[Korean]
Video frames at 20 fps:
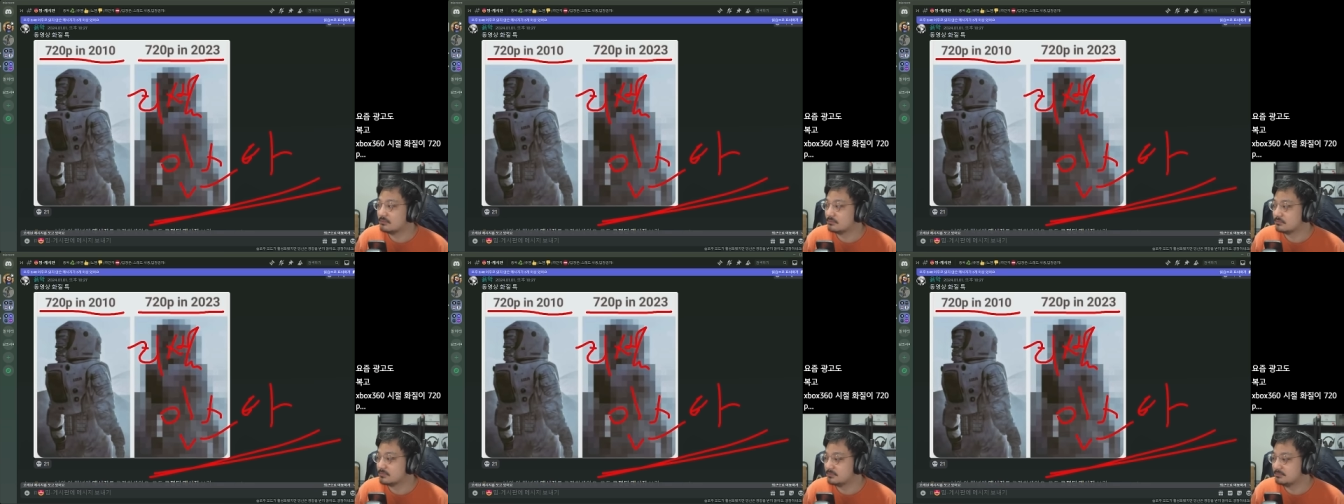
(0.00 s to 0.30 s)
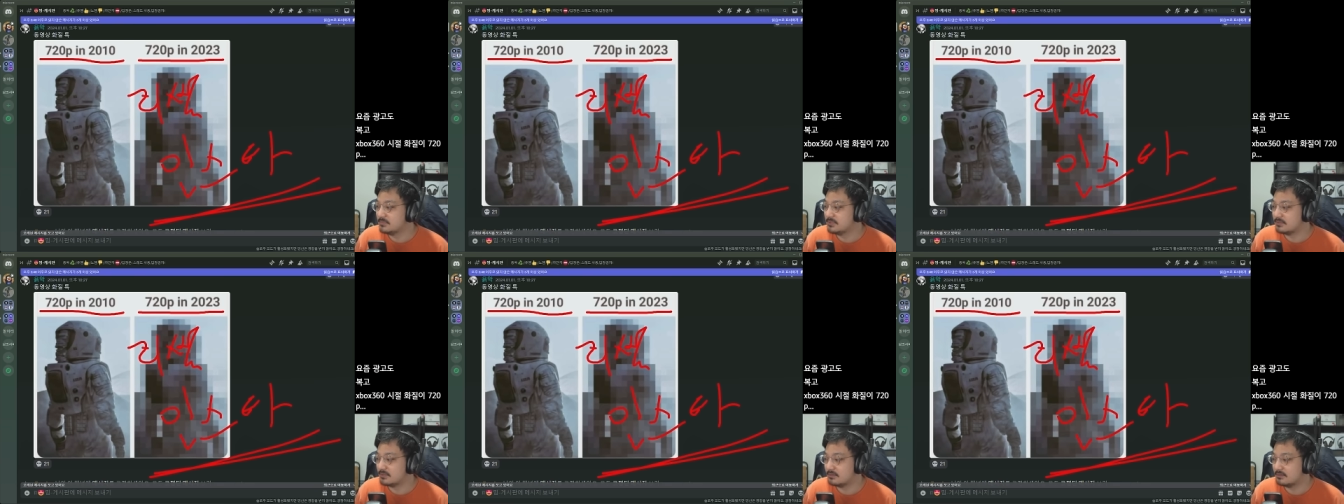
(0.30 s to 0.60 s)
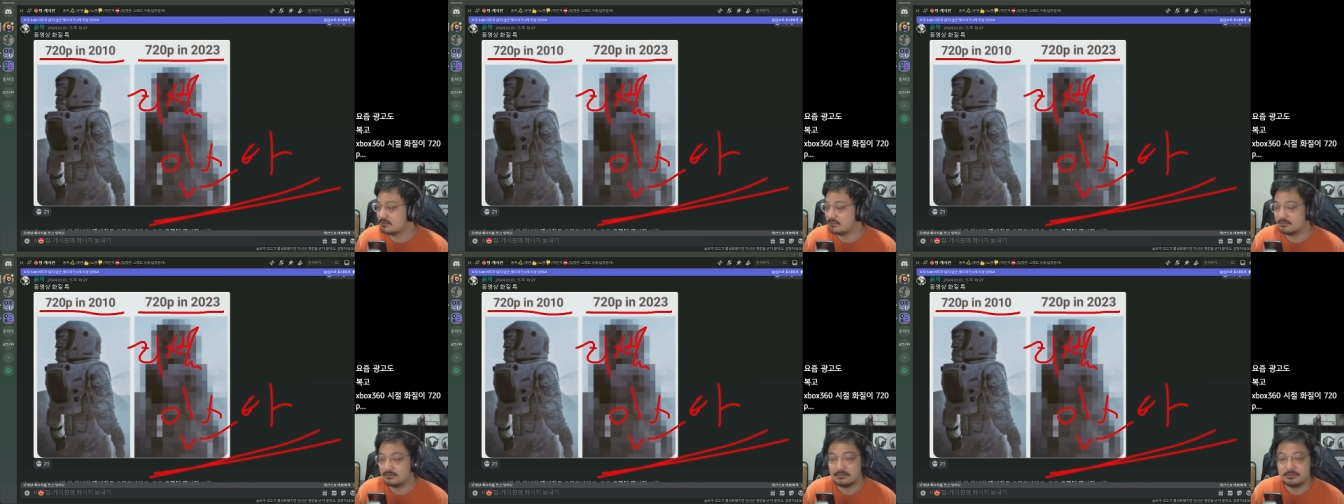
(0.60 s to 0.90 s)
좀 듭니다.
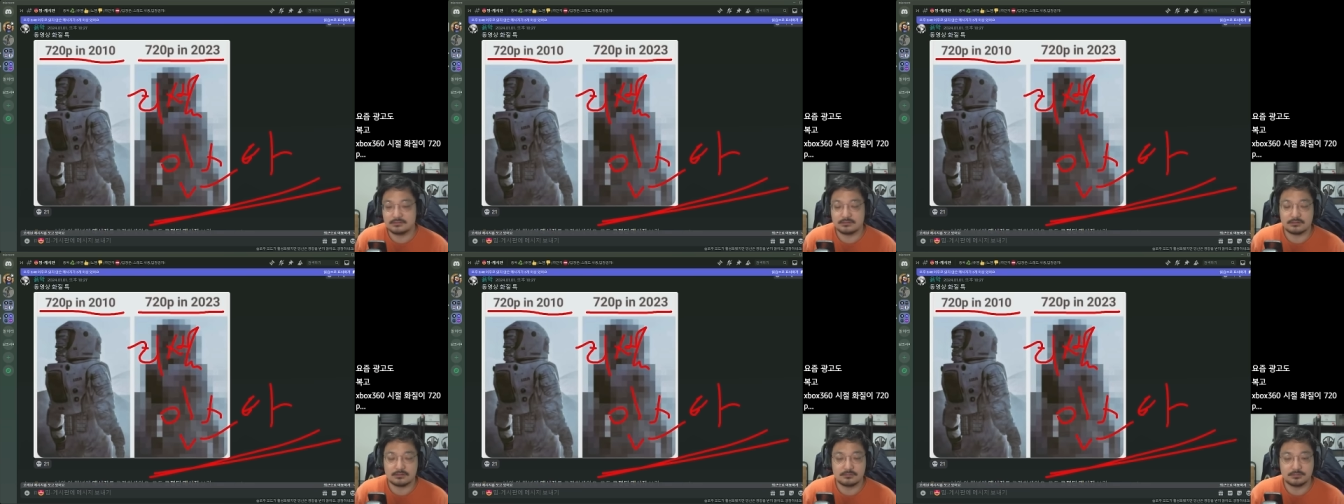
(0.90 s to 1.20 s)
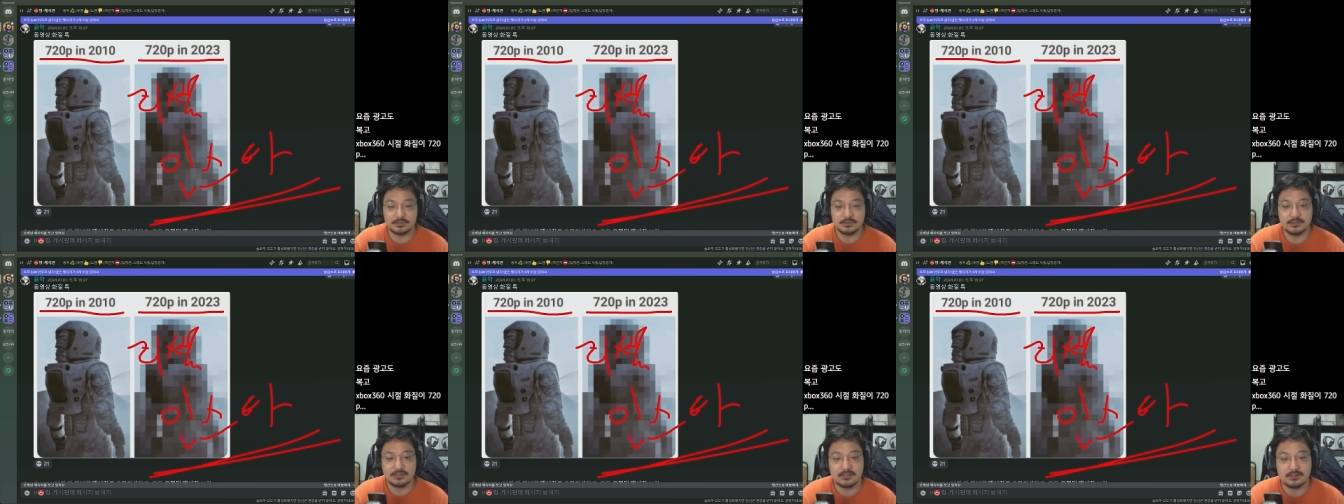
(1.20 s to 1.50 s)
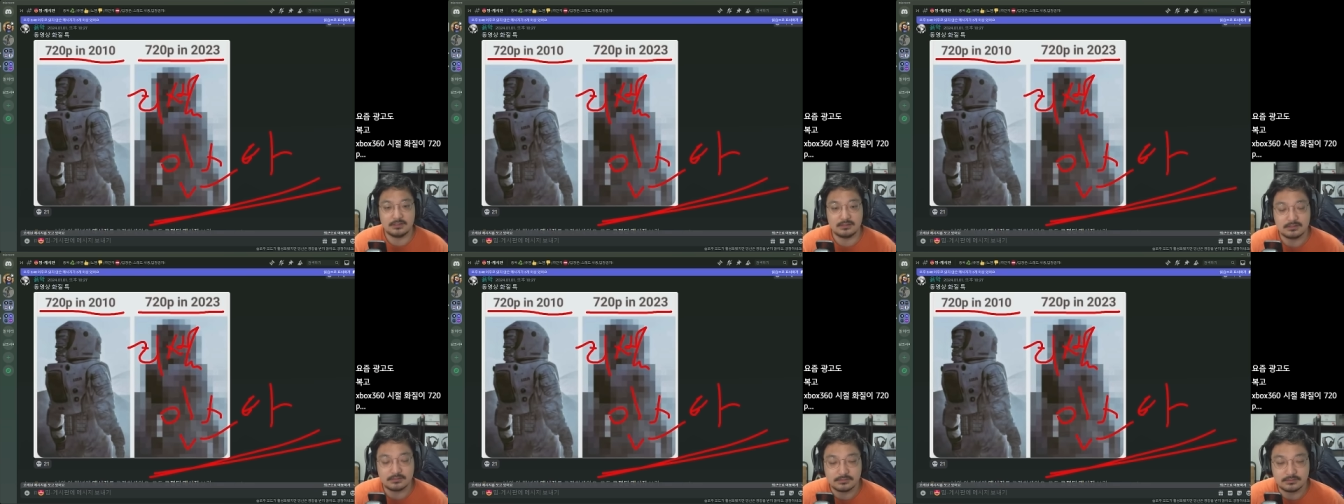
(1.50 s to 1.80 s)
리서
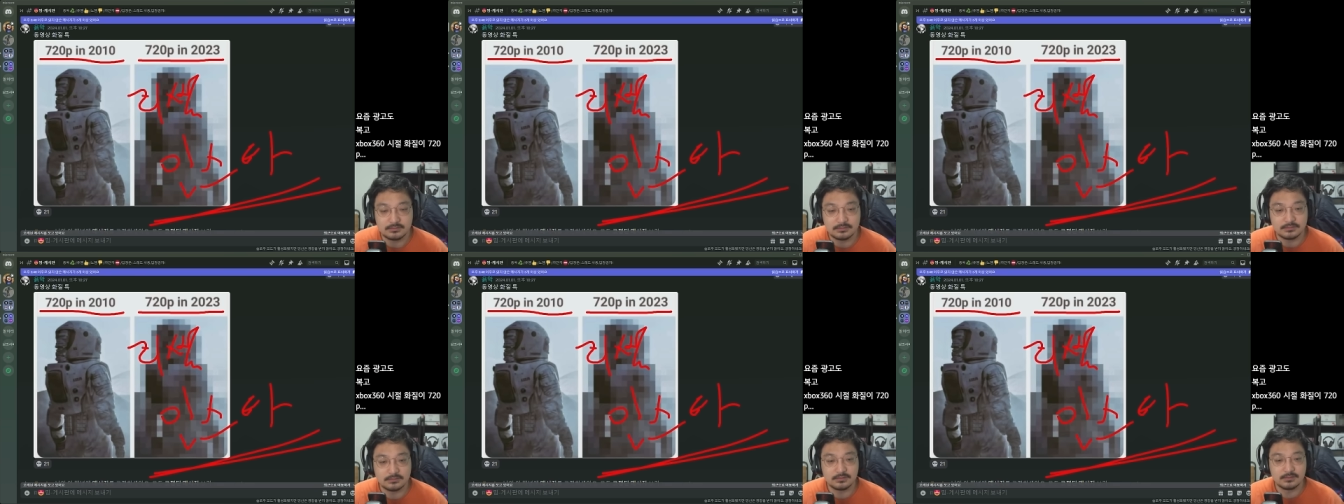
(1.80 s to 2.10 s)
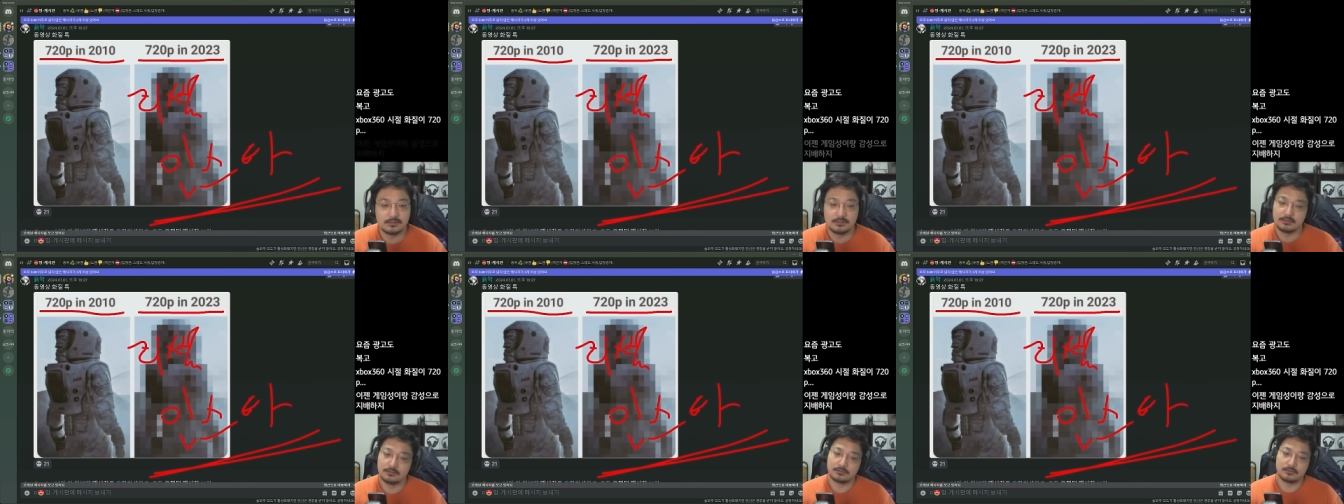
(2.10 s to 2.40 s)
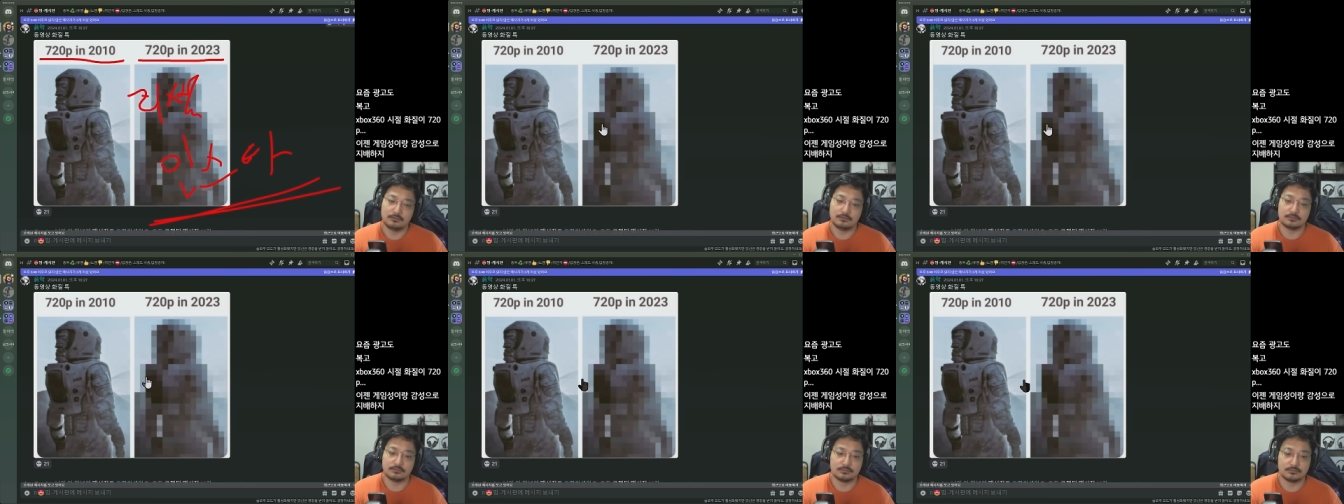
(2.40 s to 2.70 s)
컴퍼니가 그런
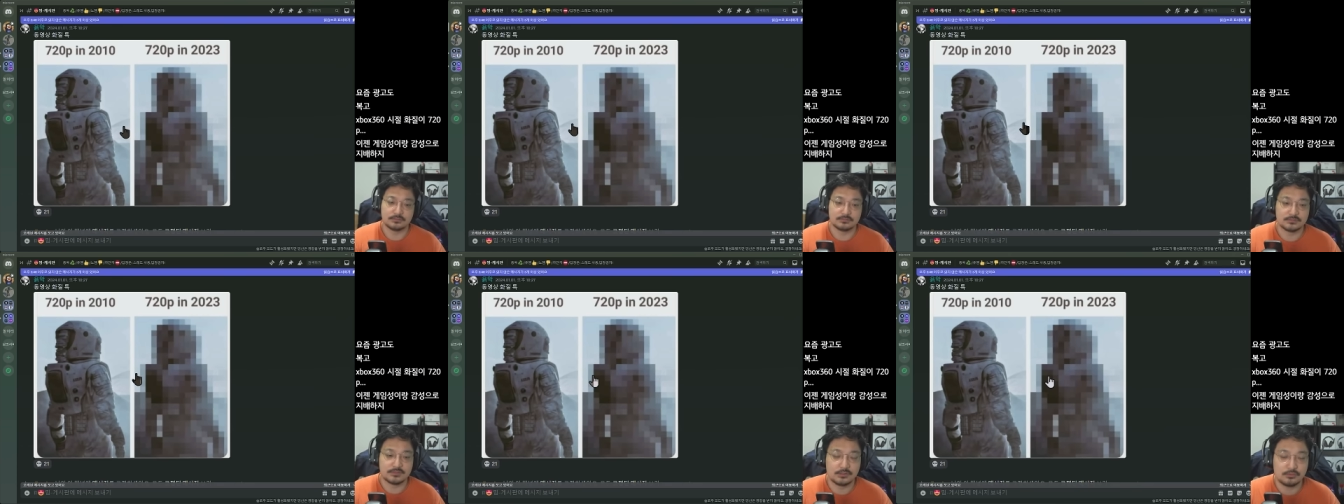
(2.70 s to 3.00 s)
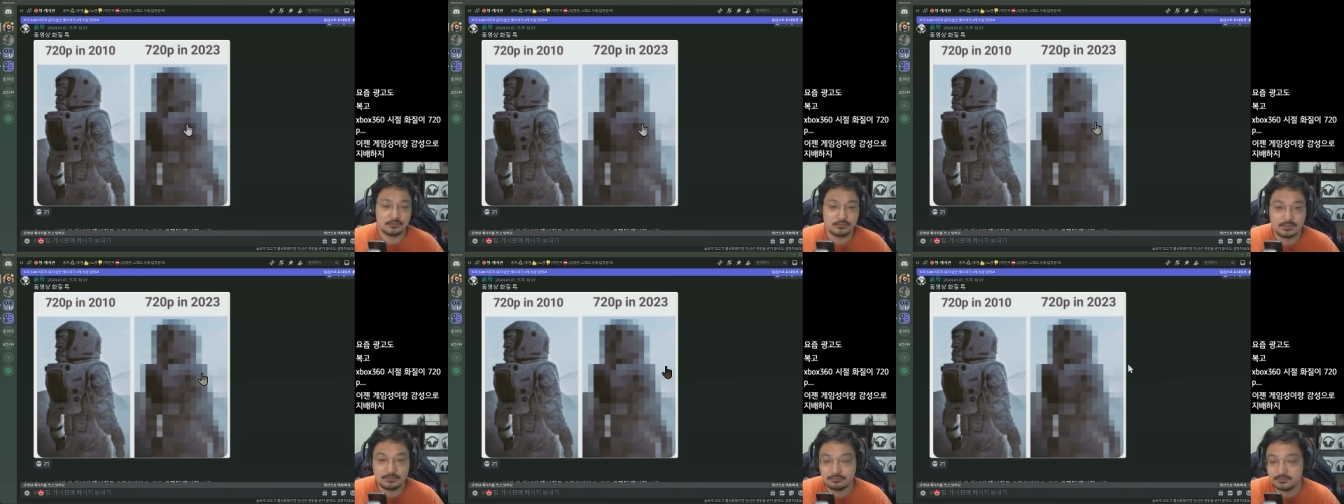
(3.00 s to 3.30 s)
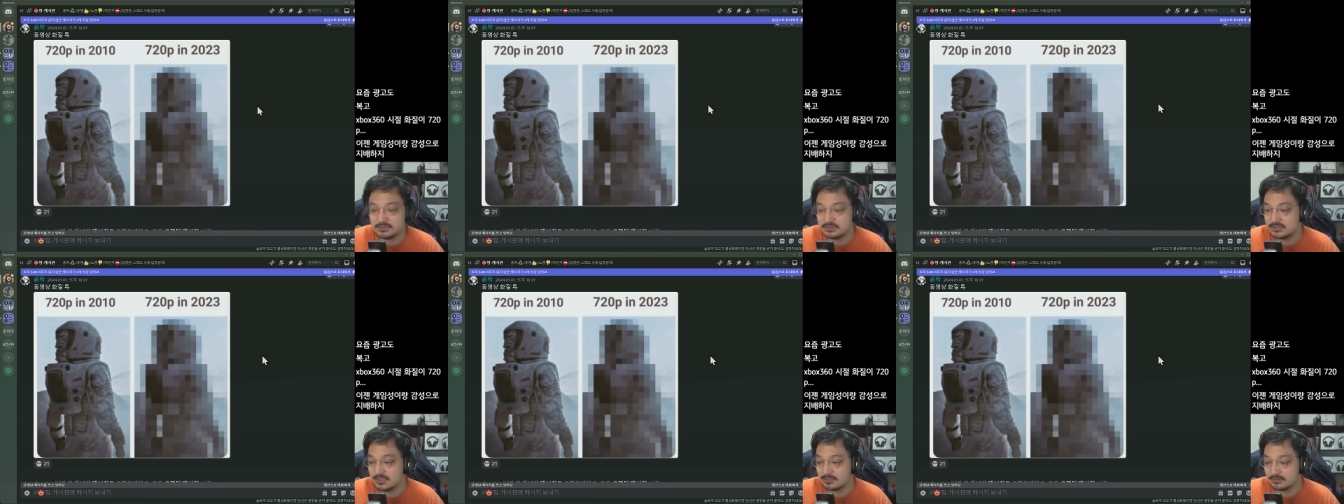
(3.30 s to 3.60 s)
걸로 좀
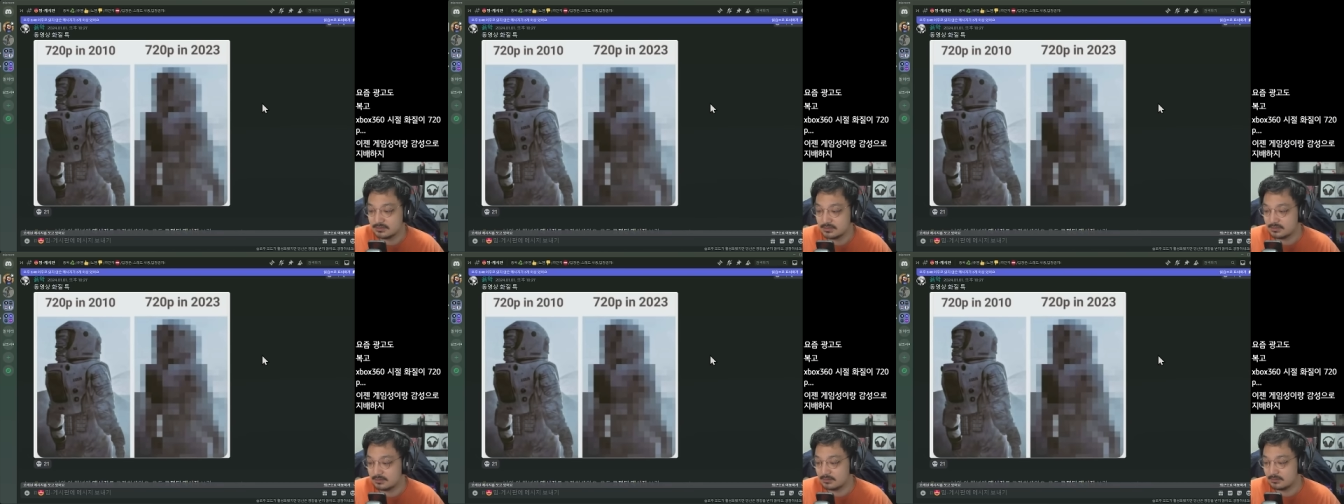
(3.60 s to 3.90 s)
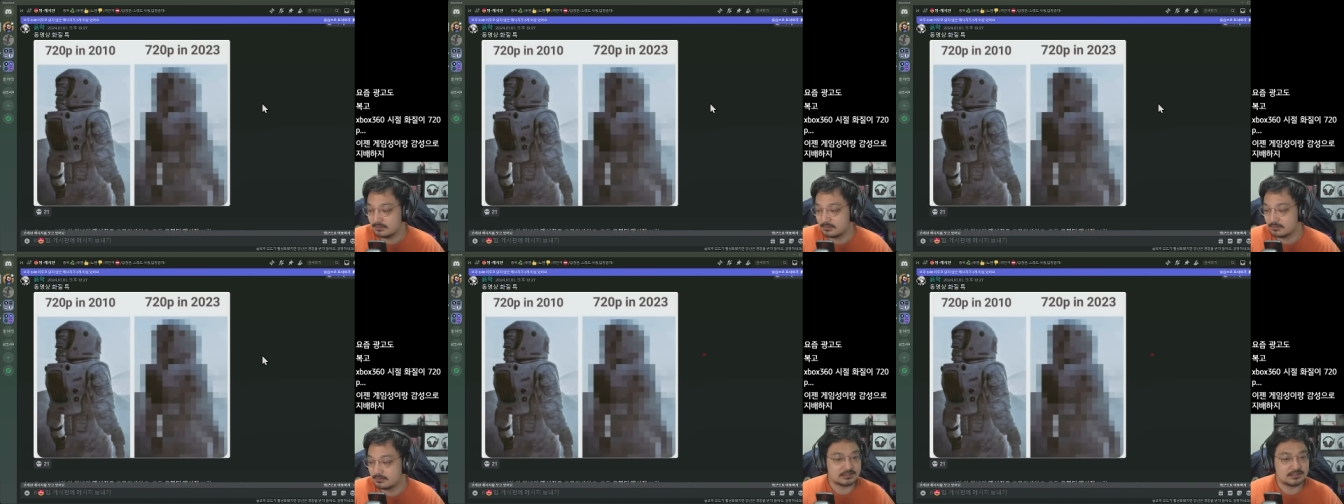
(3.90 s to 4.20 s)
성공하고 있지 않나.